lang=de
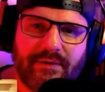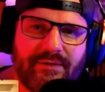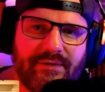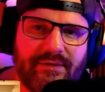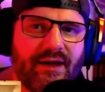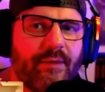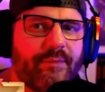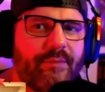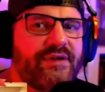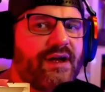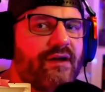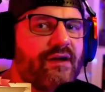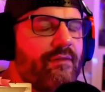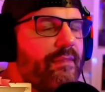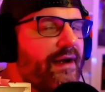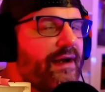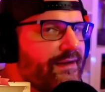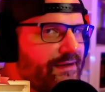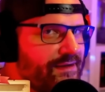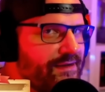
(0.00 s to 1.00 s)
die habe ich einfach
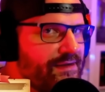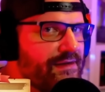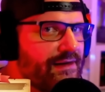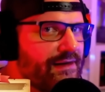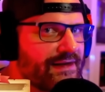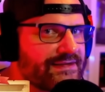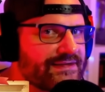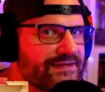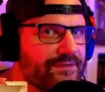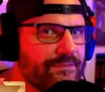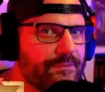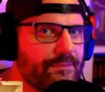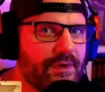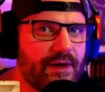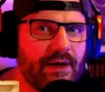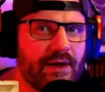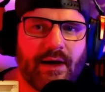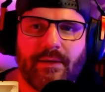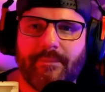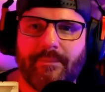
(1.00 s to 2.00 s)
mal liegen lassen,
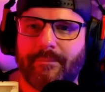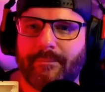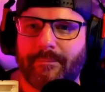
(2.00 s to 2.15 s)
ja.